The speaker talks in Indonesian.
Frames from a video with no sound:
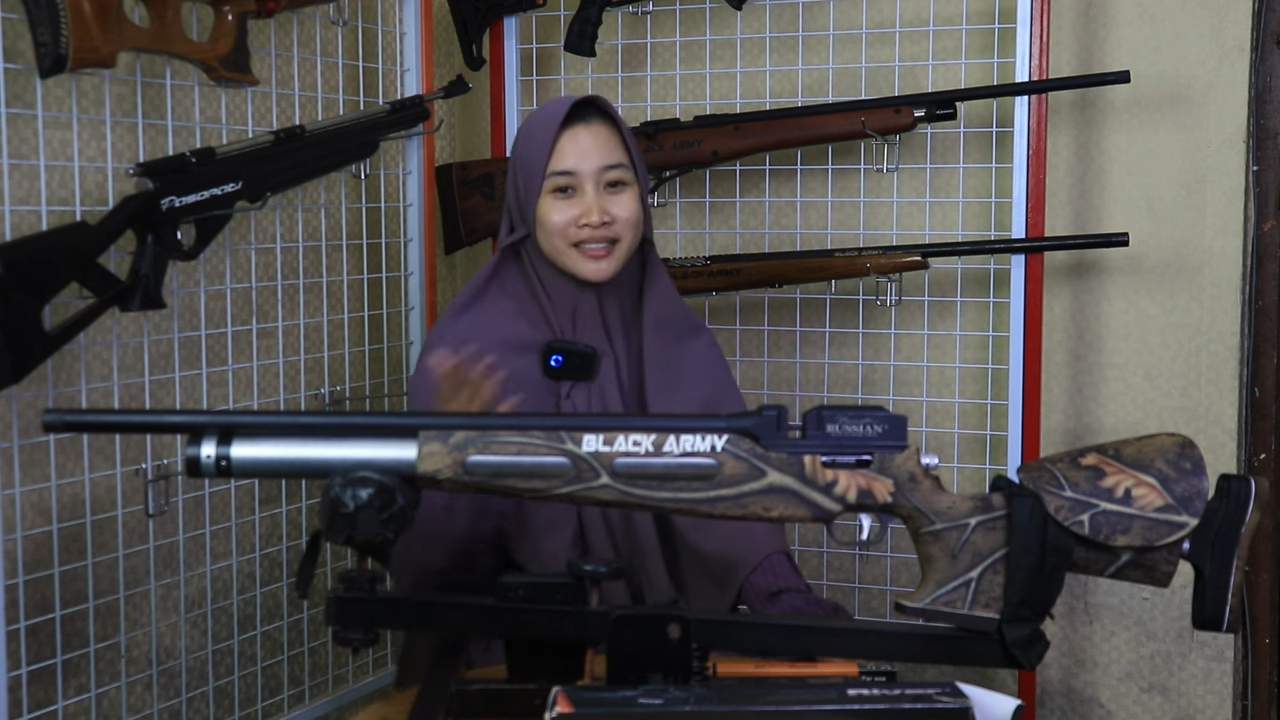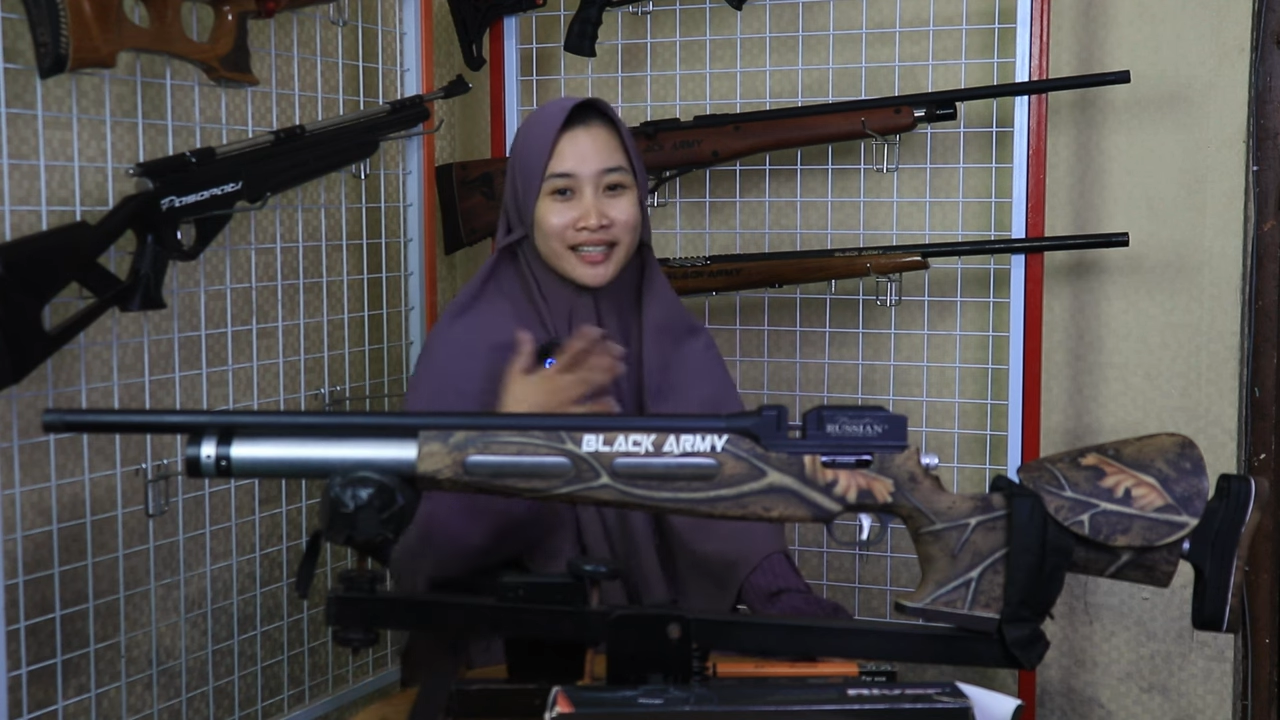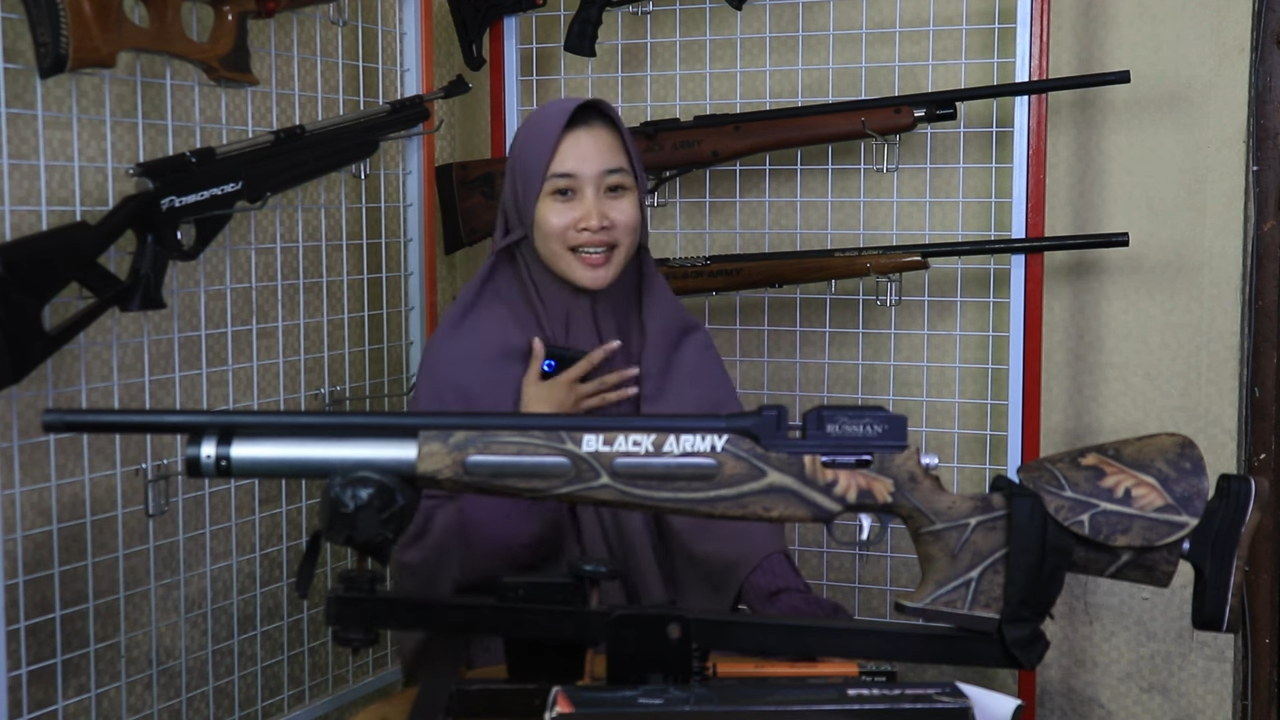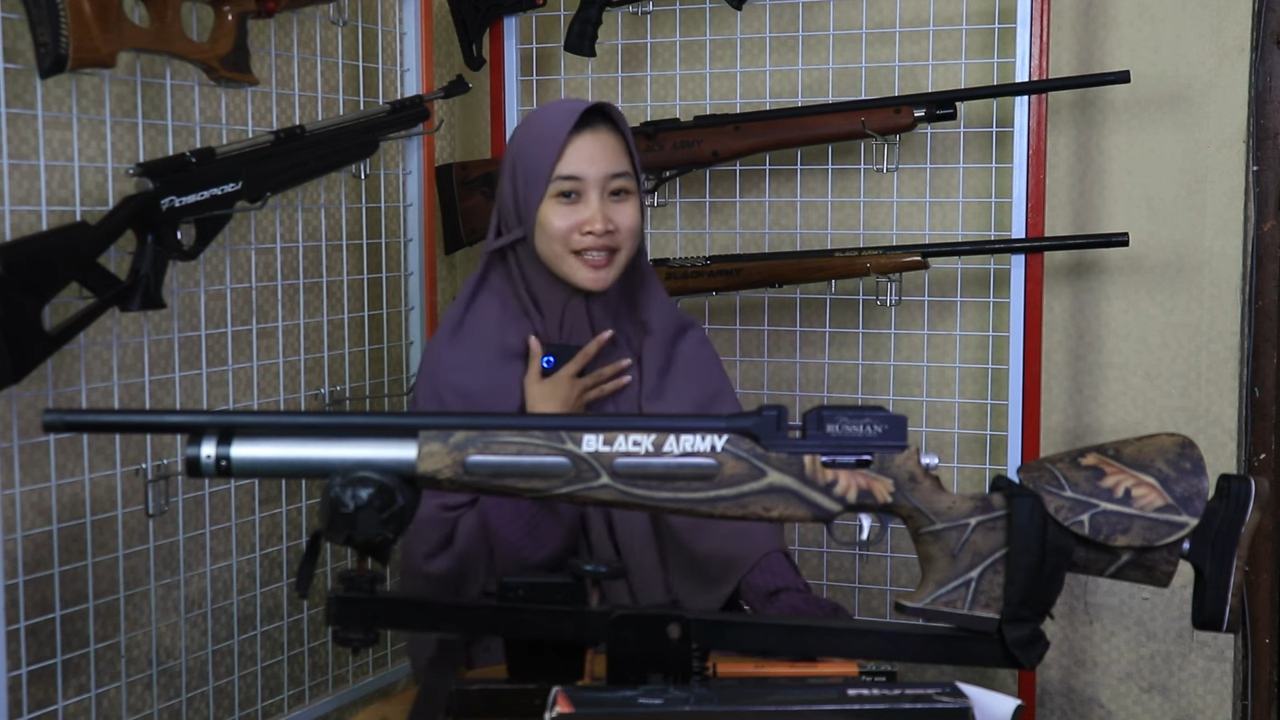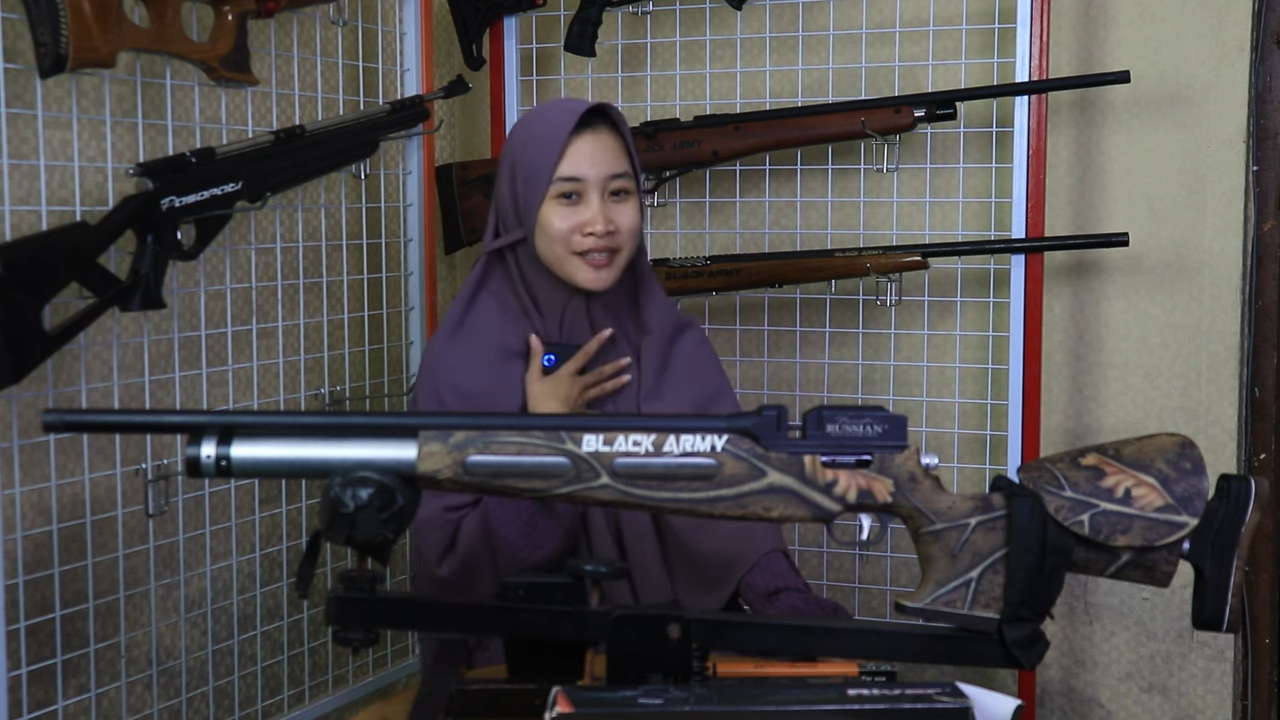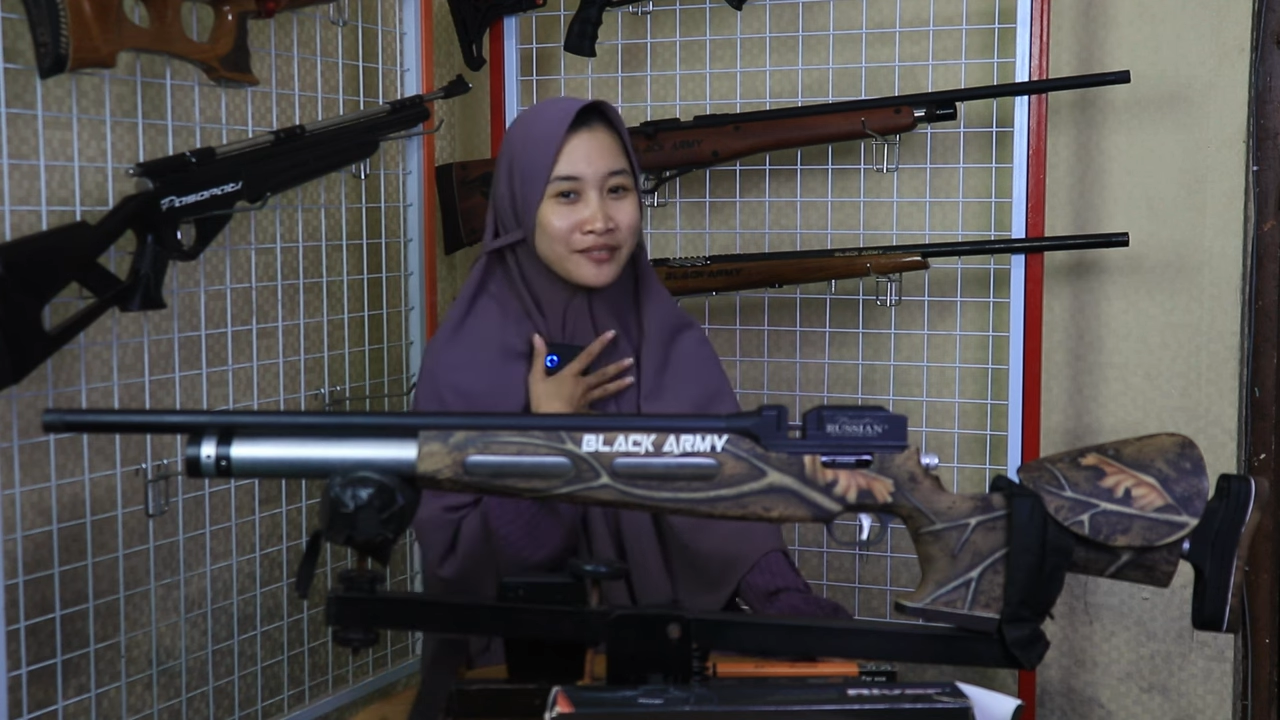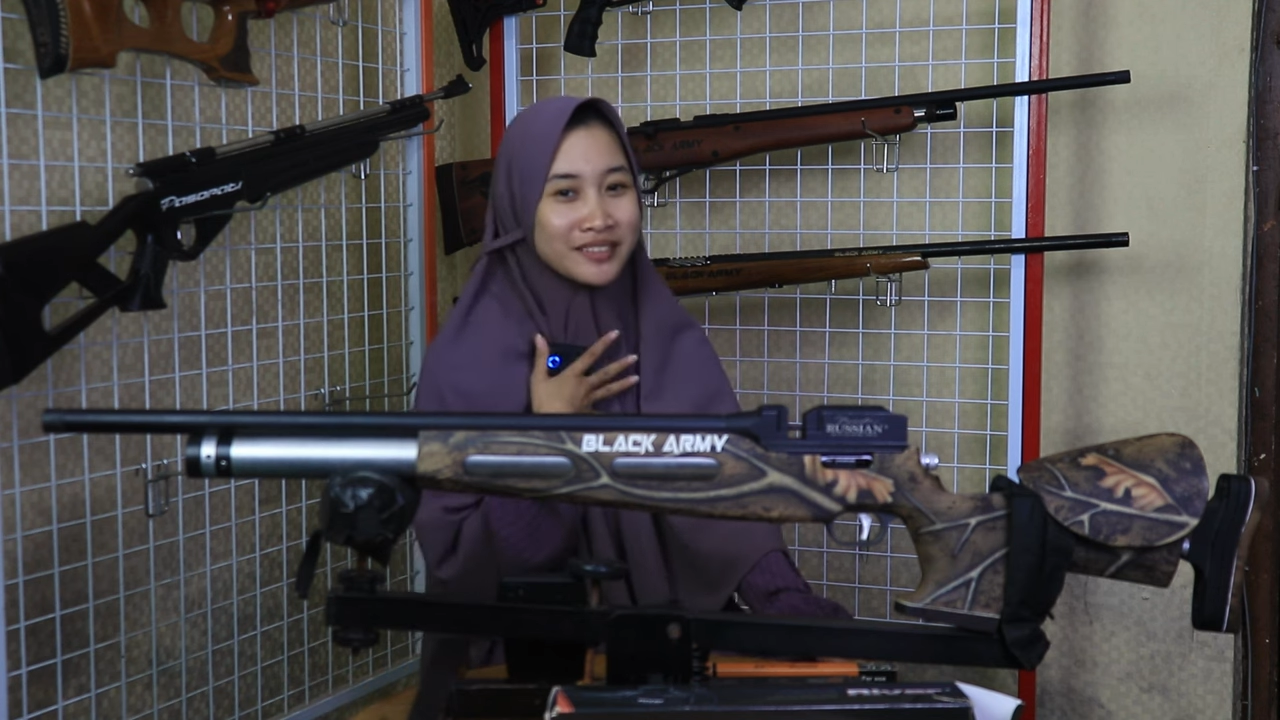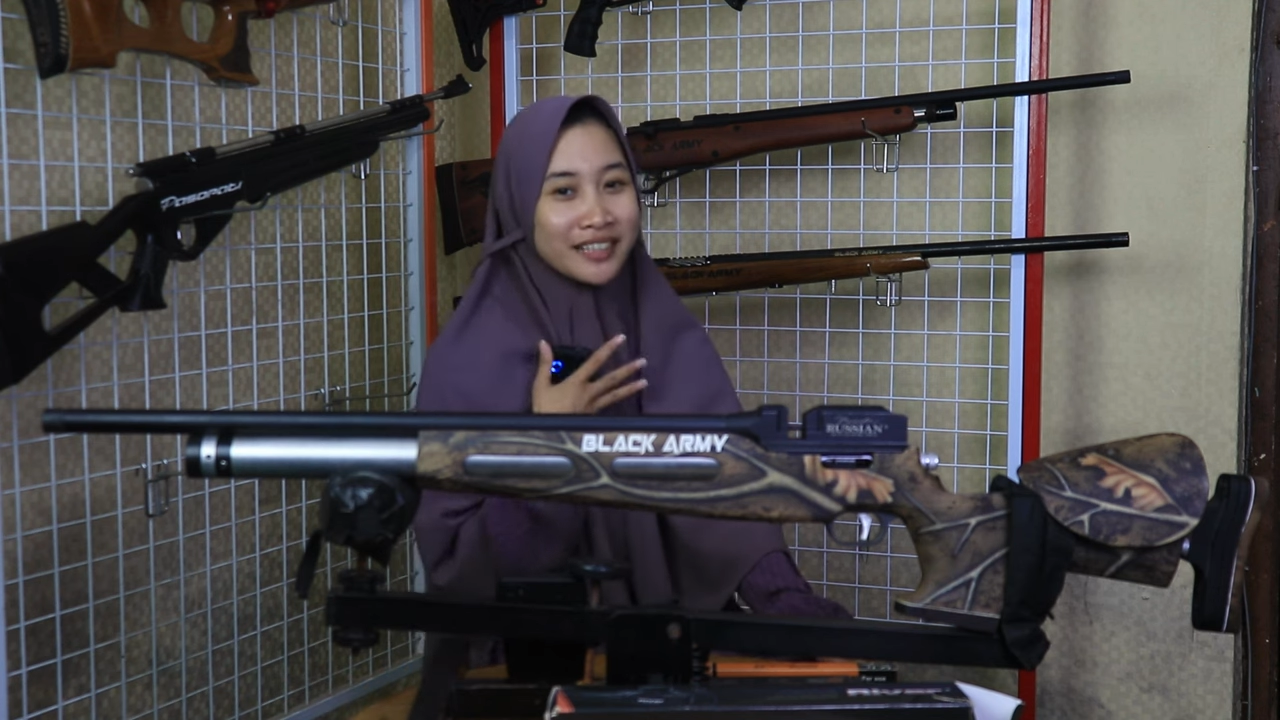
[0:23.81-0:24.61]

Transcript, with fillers: saya Devi